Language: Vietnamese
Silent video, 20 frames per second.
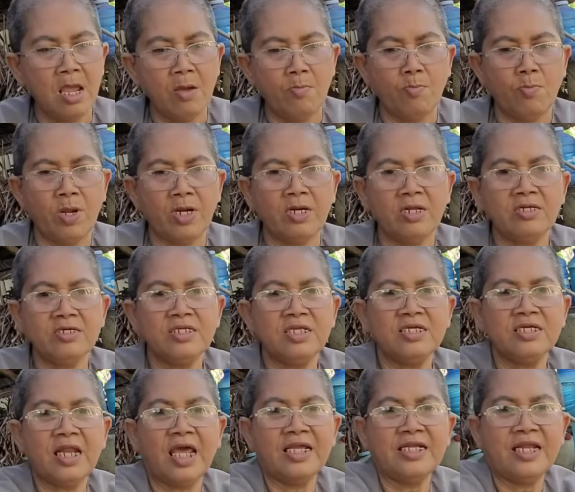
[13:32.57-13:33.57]
mà nó
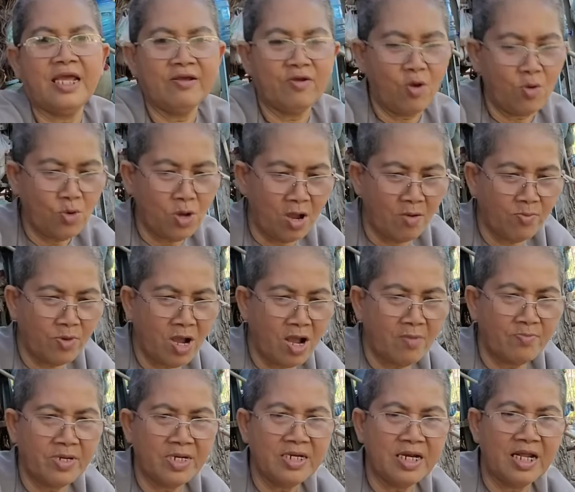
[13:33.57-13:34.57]
như đây nè cô khòm
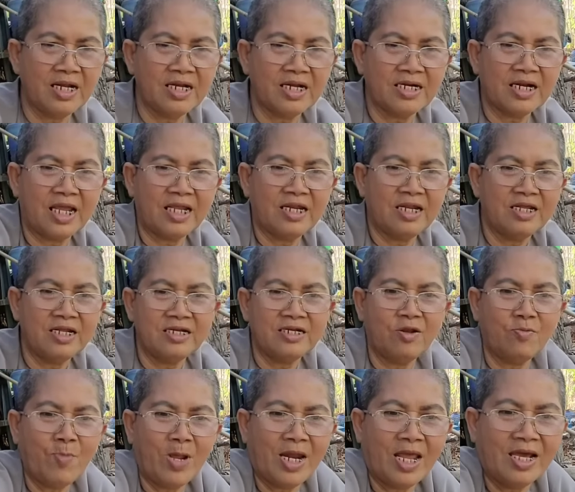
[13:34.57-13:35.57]
khòm đây nè đằng này nó,
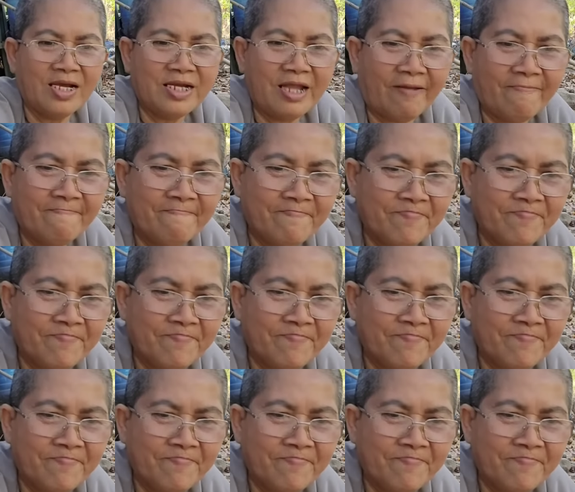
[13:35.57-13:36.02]
nó bà lớn à